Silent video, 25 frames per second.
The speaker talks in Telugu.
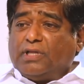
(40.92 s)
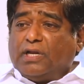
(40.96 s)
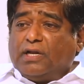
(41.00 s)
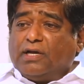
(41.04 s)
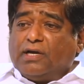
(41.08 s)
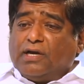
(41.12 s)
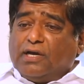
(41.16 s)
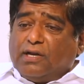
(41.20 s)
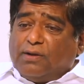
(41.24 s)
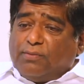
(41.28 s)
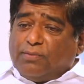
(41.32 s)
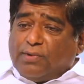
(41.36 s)

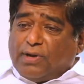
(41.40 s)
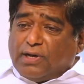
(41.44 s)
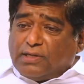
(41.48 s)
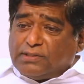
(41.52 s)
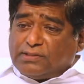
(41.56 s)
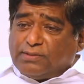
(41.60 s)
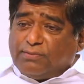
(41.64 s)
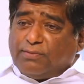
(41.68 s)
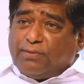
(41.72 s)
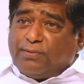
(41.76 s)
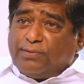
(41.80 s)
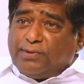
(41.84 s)
తెలంగాణ
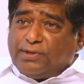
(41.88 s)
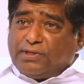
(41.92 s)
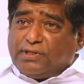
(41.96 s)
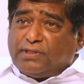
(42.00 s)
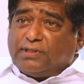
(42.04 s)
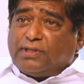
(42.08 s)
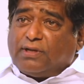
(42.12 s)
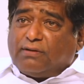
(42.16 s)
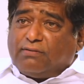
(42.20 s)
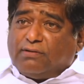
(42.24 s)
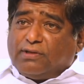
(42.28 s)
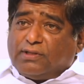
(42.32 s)
మహాసభ
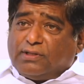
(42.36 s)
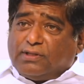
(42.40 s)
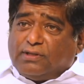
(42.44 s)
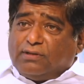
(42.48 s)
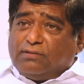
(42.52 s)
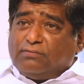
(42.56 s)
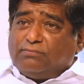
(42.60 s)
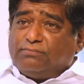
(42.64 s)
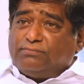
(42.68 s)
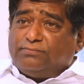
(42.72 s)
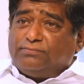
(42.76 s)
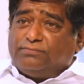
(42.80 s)
పెట్టిన తర్వాత
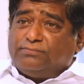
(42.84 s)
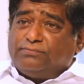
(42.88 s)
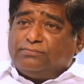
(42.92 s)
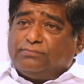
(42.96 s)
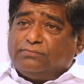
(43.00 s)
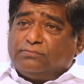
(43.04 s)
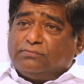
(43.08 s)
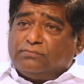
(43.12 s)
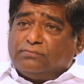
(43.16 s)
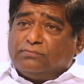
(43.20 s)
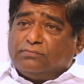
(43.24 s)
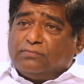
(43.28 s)

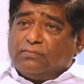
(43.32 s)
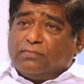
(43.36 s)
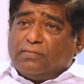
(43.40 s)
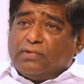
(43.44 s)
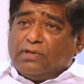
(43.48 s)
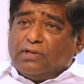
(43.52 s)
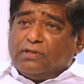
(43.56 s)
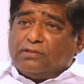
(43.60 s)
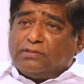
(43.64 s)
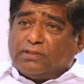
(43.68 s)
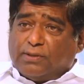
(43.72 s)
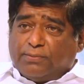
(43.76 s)
సూర్యపేట
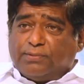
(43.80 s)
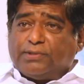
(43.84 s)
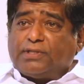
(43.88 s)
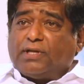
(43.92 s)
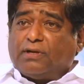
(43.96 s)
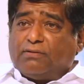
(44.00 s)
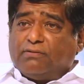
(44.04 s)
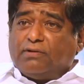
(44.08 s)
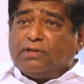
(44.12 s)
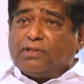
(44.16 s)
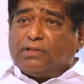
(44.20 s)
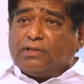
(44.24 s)
సభ సభ
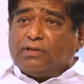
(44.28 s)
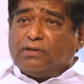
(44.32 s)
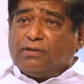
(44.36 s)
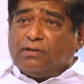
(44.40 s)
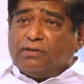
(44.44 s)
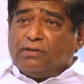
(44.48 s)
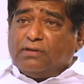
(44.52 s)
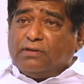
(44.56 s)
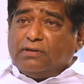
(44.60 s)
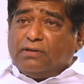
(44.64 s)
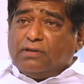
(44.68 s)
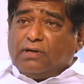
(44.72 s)
తర్వాత
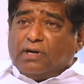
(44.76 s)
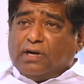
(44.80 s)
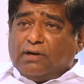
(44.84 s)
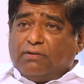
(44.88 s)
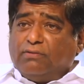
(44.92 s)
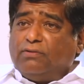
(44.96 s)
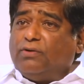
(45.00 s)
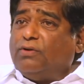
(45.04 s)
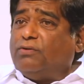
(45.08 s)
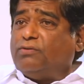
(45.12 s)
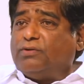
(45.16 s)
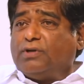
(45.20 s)

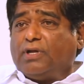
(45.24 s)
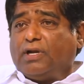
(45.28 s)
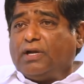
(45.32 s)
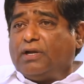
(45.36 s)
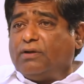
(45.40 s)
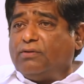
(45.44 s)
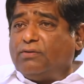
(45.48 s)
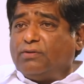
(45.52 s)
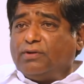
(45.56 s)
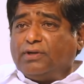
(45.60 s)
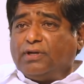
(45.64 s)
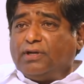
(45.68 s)
అడవిలో
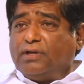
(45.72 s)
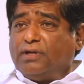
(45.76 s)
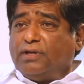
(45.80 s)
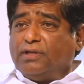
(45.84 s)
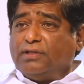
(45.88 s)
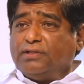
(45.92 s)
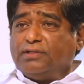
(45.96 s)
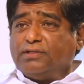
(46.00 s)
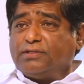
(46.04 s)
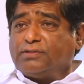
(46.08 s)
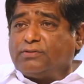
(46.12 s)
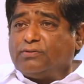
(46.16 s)
ఉండాలని ఒక
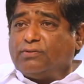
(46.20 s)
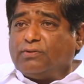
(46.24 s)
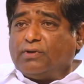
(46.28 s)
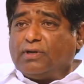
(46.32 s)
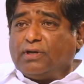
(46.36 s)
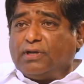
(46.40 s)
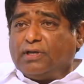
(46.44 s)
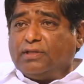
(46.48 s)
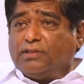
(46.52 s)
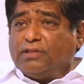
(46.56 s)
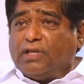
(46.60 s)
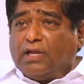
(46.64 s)
నిర్ణయం
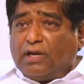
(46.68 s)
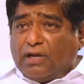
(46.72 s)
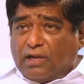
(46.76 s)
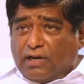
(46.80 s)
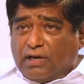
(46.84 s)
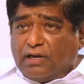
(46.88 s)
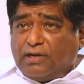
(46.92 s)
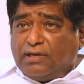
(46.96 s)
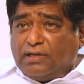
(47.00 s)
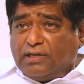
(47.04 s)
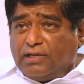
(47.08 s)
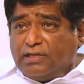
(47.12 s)
తీసుకున్నారు ఏ
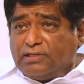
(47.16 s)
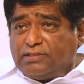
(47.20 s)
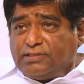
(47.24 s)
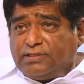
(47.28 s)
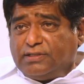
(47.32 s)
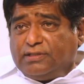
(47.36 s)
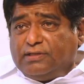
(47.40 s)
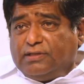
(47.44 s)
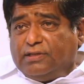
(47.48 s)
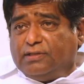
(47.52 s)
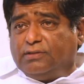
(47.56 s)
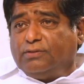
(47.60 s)
దళాలన్నీ
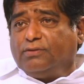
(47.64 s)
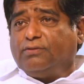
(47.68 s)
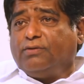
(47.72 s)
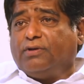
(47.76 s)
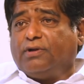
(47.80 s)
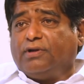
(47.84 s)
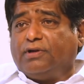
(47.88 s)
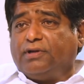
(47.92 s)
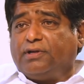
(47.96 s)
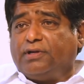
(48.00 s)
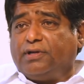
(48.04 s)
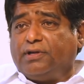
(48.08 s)
కలిసి ఎందుకు
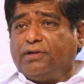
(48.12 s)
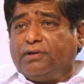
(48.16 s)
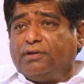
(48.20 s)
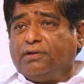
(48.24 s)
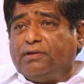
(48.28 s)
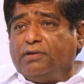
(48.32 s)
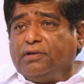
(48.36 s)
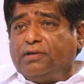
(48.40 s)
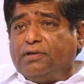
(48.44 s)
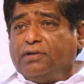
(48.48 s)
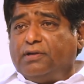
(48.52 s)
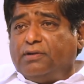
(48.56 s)
అనంటే
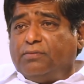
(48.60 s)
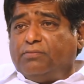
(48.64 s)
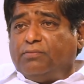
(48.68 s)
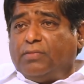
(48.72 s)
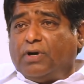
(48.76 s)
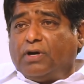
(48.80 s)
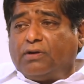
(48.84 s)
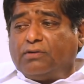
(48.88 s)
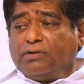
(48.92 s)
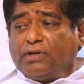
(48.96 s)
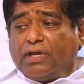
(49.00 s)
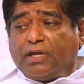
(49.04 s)

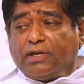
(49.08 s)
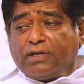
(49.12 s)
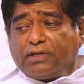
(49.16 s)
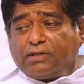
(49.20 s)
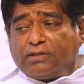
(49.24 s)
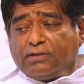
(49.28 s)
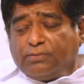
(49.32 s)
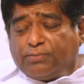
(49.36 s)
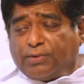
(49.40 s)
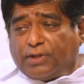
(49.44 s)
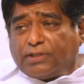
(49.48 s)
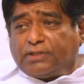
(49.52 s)
మాకు
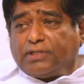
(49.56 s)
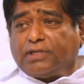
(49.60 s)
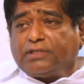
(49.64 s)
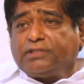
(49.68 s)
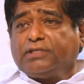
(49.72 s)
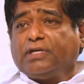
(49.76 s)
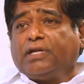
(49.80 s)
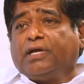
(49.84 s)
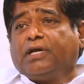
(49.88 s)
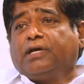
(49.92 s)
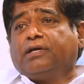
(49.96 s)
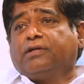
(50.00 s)
డైరెక్ట్
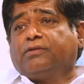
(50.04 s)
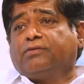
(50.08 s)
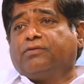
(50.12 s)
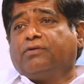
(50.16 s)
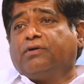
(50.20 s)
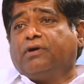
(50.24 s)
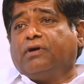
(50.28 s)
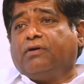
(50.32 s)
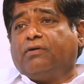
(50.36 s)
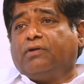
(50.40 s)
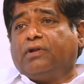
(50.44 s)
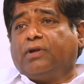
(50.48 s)
ప్రత్యక్ష
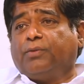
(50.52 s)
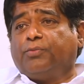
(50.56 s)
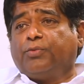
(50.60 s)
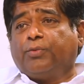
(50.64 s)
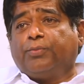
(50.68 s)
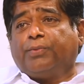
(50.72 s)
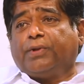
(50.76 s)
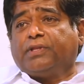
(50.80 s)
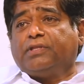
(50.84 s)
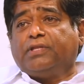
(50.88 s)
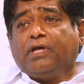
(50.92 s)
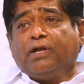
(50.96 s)
నాయకత్వం కావాలి
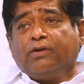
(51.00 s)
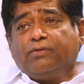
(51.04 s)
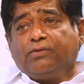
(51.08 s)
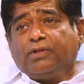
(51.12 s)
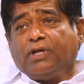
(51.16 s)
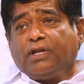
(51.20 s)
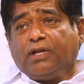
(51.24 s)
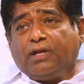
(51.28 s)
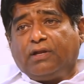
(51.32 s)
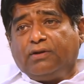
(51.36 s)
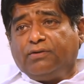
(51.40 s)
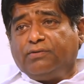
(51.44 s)
అప్పుడు
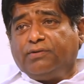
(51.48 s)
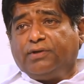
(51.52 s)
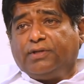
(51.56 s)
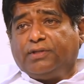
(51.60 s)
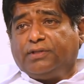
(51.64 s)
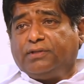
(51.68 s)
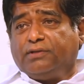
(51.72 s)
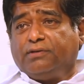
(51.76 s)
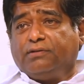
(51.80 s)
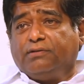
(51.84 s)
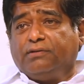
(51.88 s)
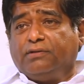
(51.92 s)
పద్నాలుగు దళాలు
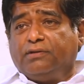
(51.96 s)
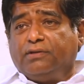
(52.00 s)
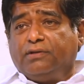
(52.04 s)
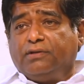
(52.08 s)
ఉండేది